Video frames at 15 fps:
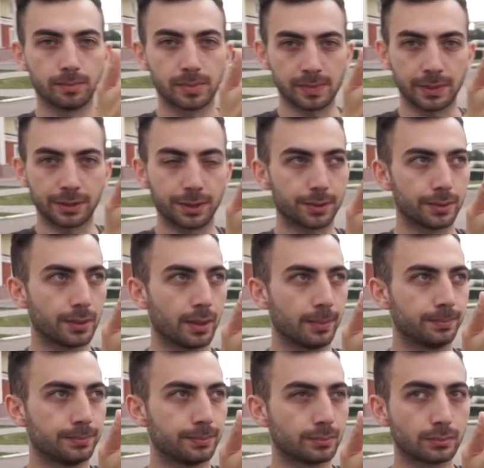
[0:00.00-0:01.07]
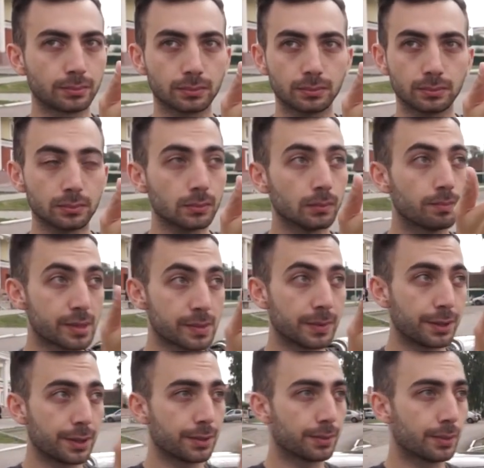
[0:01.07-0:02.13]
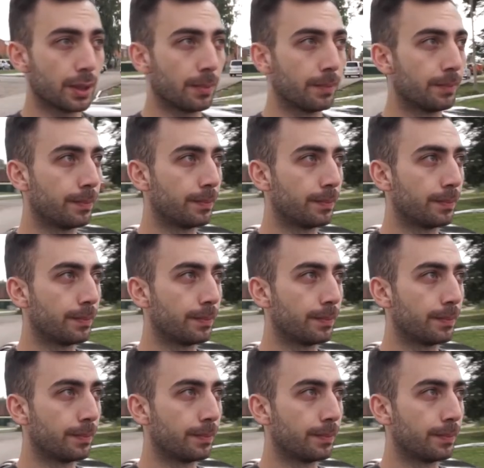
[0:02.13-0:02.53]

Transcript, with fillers: Посмотри туда. Посмотри туда.